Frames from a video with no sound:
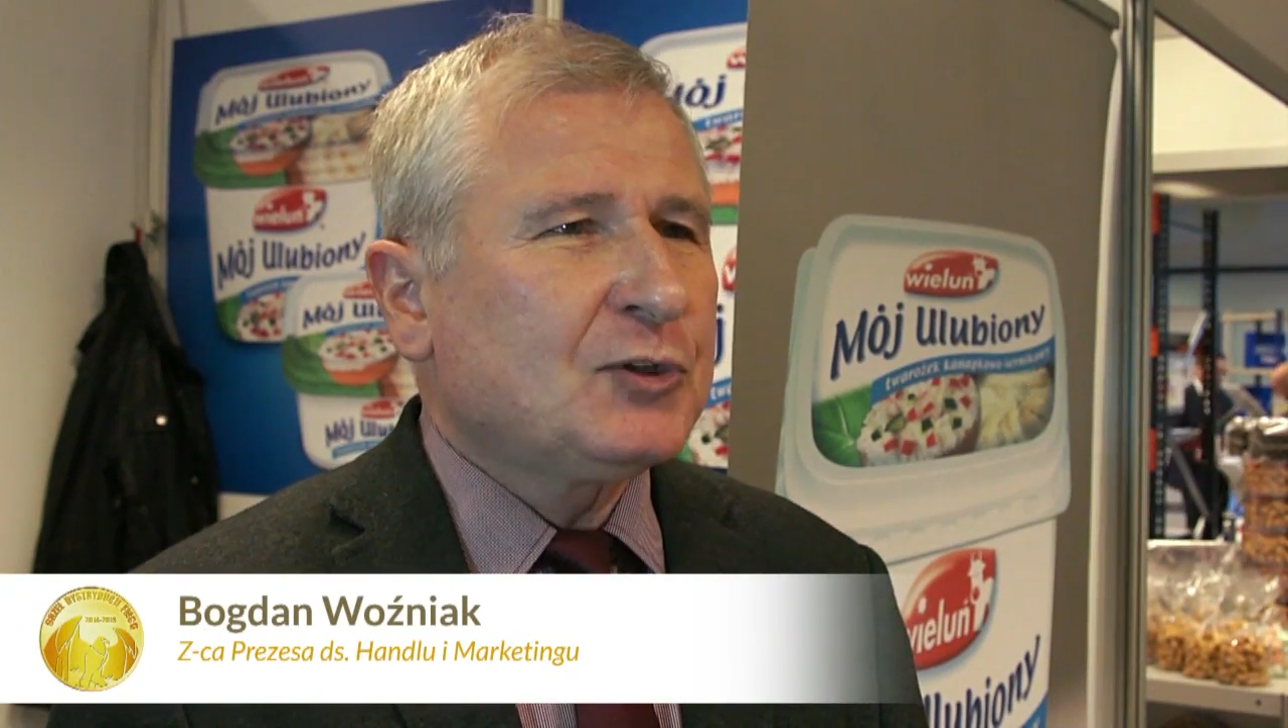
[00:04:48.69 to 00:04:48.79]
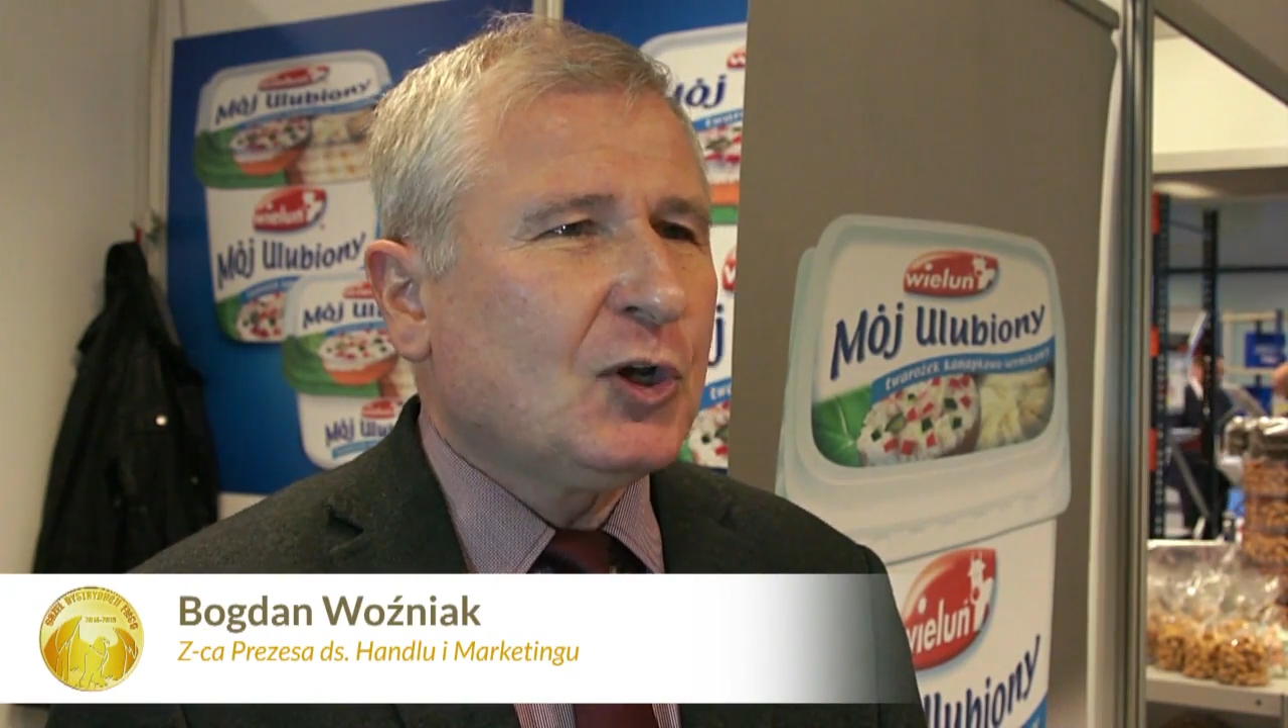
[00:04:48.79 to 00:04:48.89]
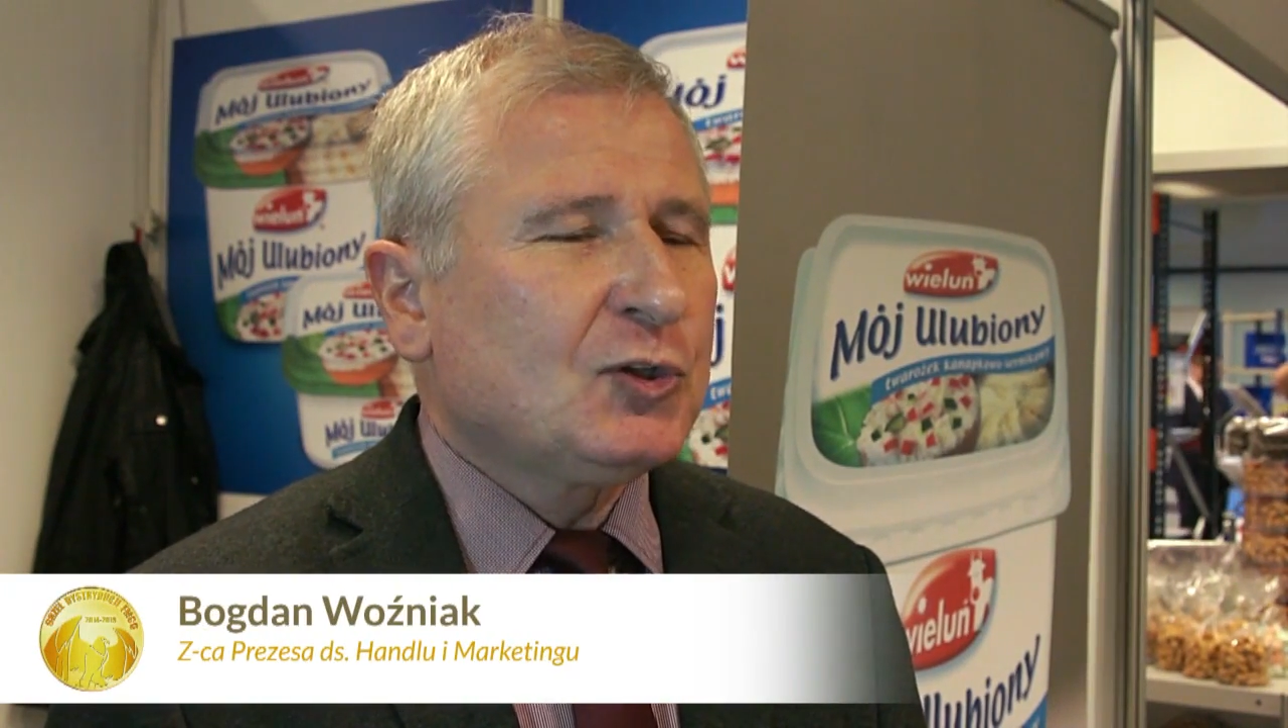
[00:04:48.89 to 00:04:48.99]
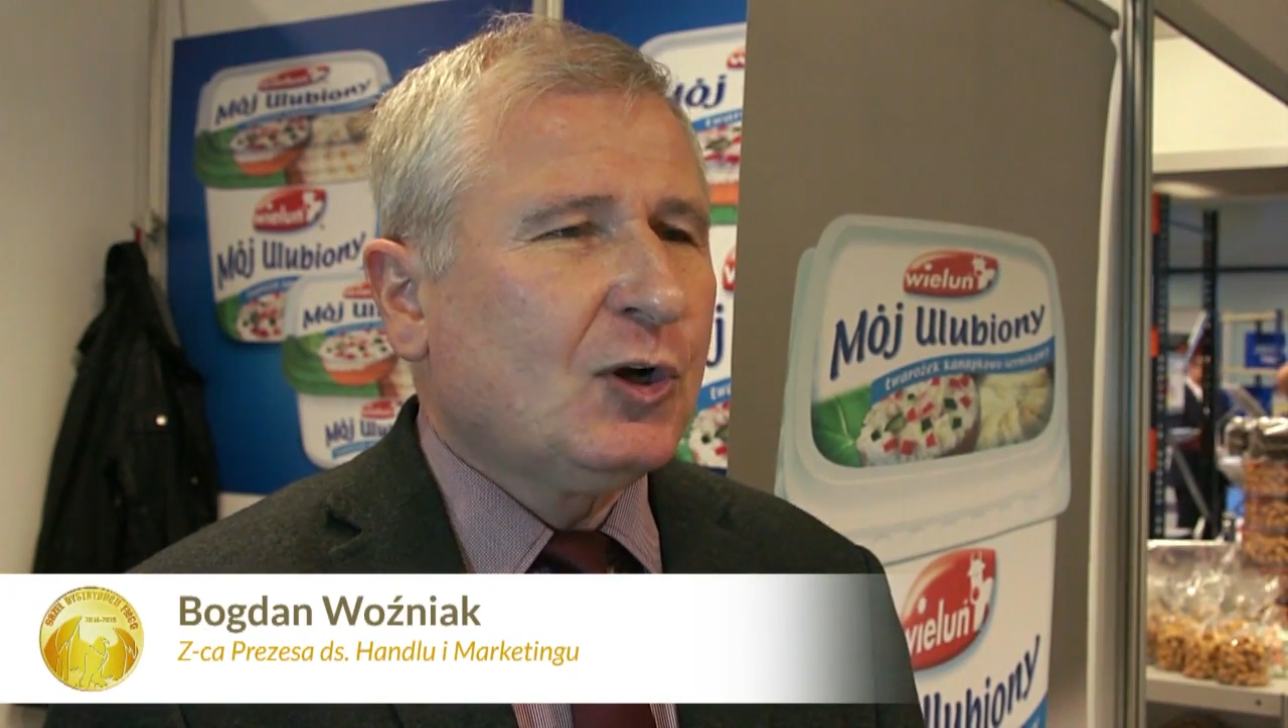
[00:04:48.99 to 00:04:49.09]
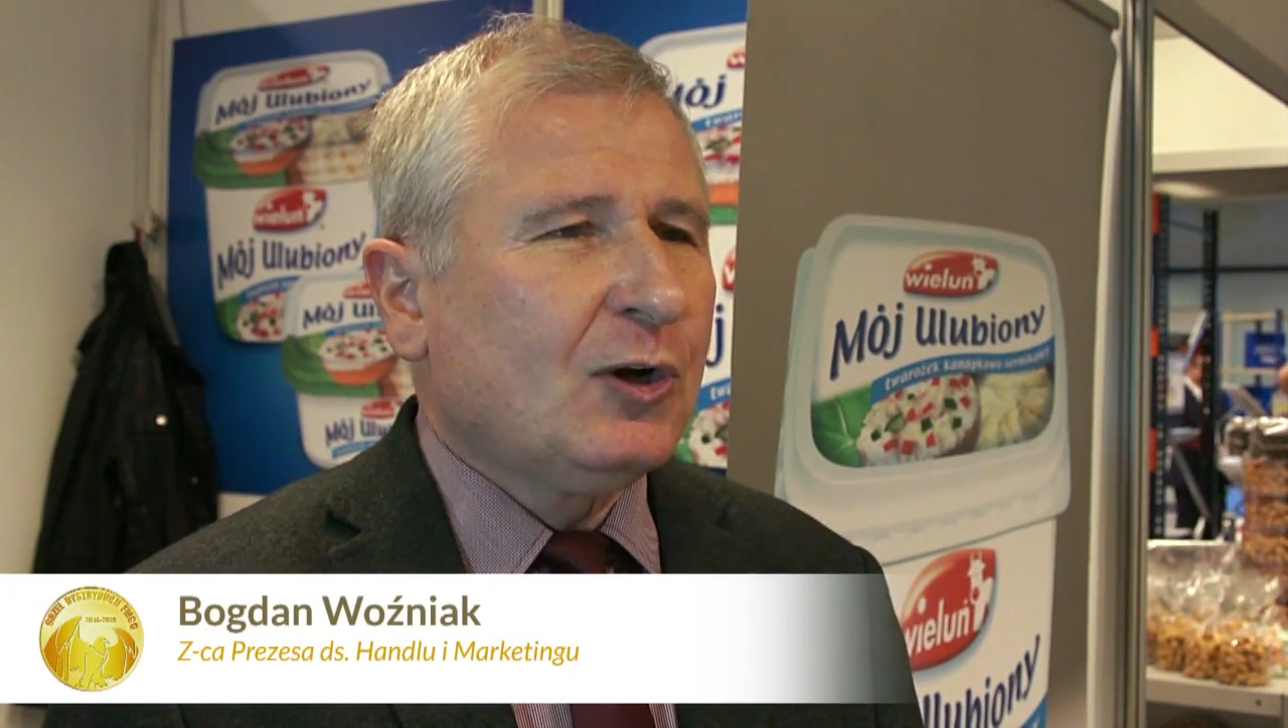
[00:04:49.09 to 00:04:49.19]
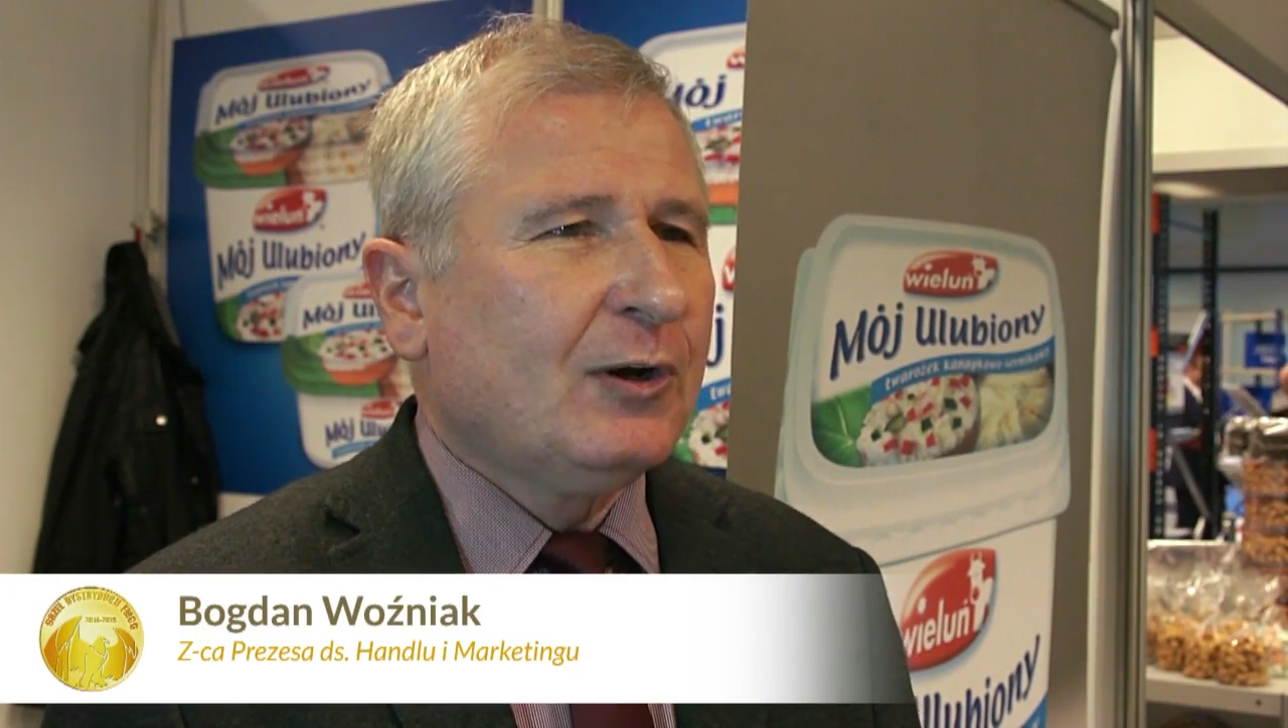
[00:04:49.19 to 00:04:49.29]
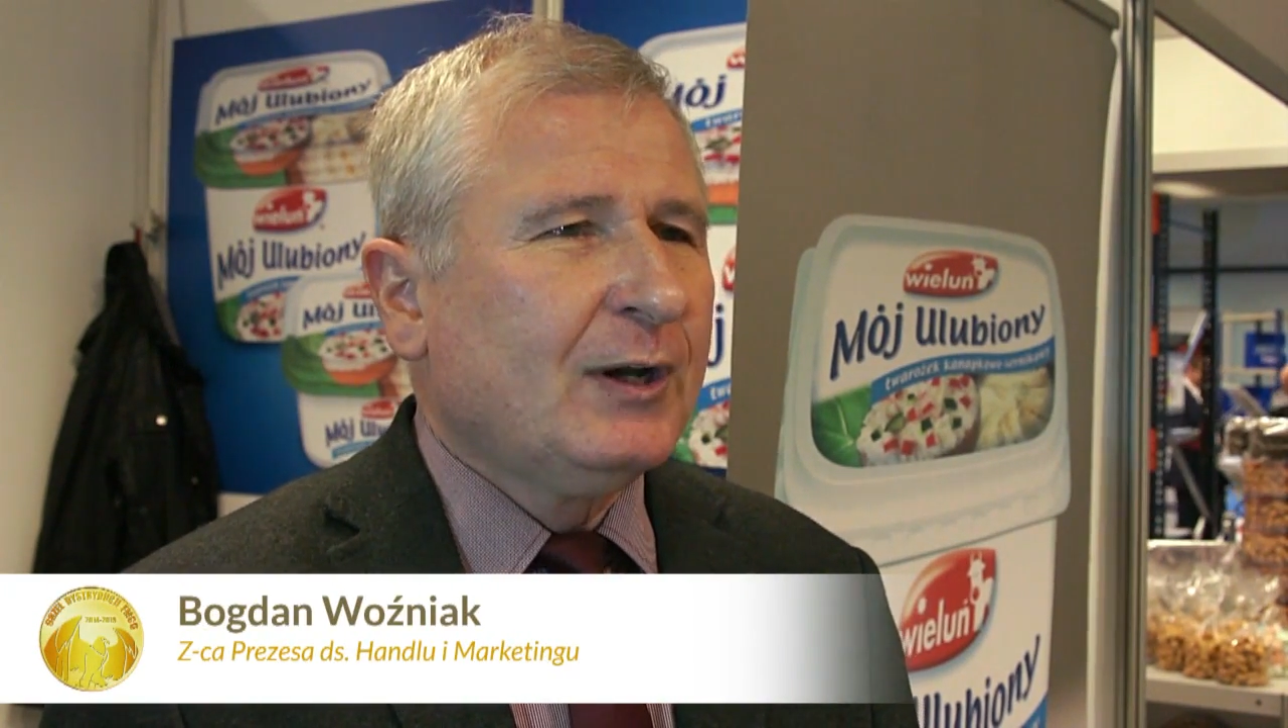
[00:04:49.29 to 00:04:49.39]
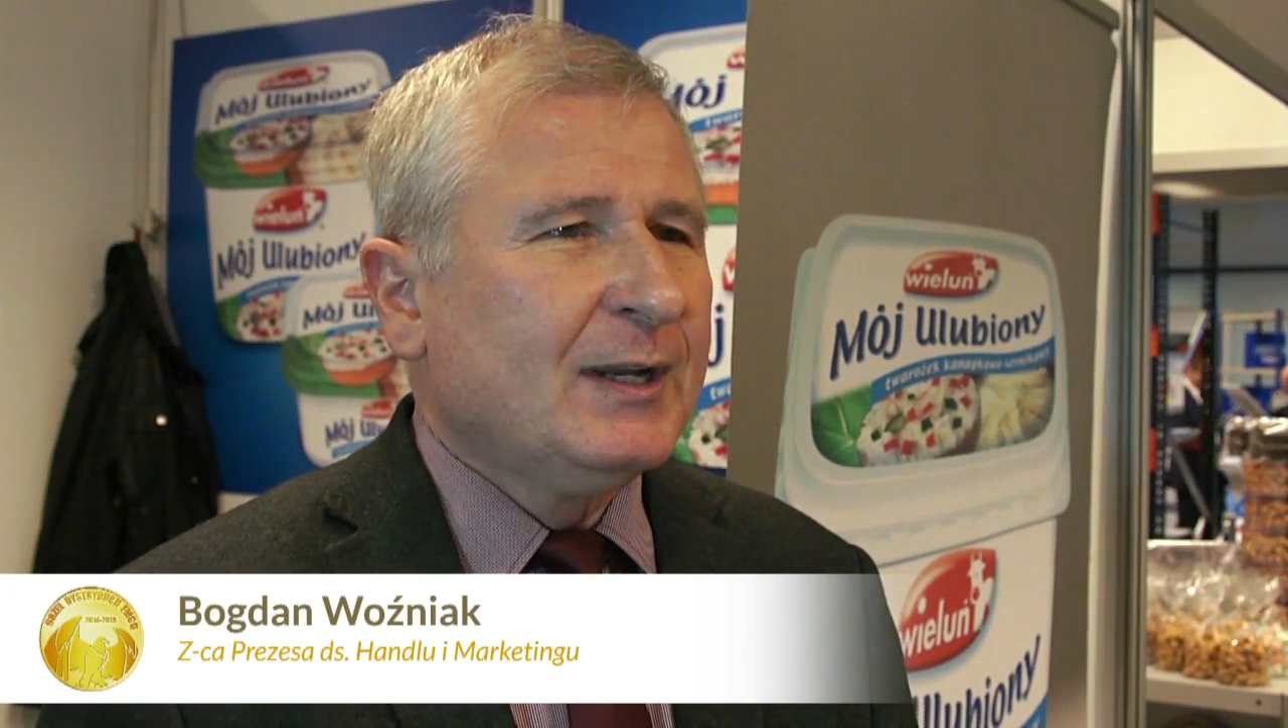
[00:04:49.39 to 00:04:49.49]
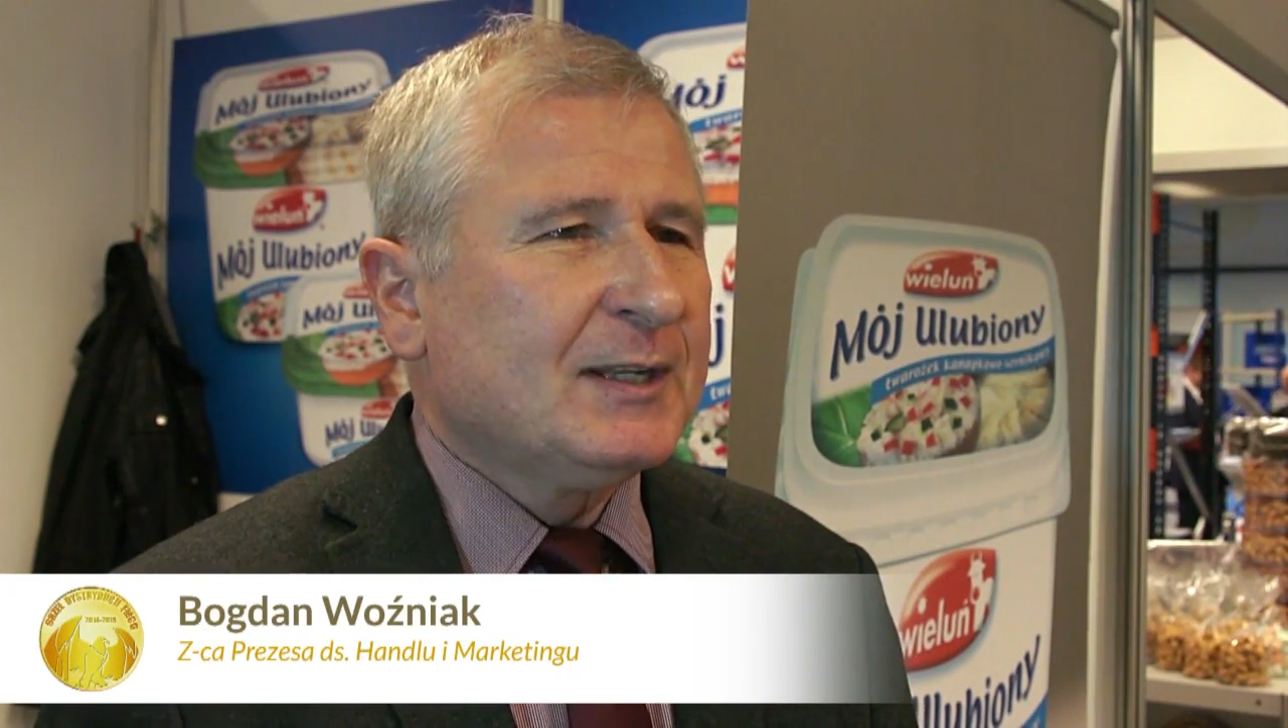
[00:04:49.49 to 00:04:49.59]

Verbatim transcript: co do